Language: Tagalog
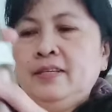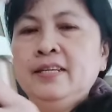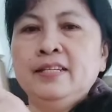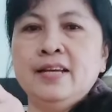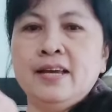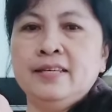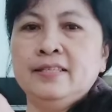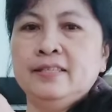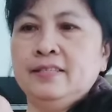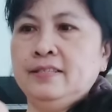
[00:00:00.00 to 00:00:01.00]
Yan
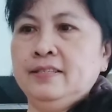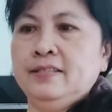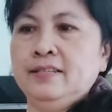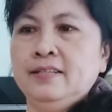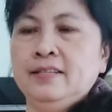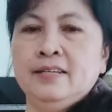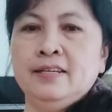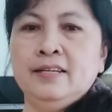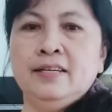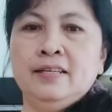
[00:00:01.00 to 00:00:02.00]
guys.
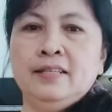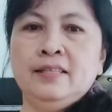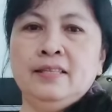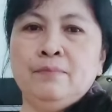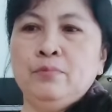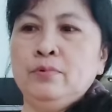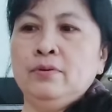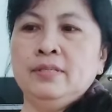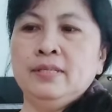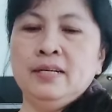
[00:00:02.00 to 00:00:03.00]

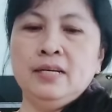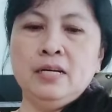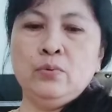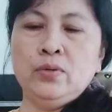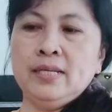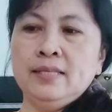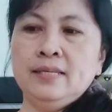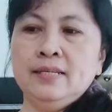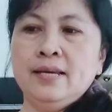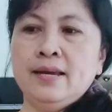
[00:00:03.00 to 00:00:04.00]
Tapos, ang gagawin
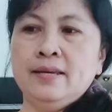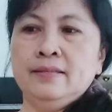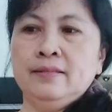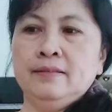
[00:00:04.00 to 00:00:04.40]
natin guys,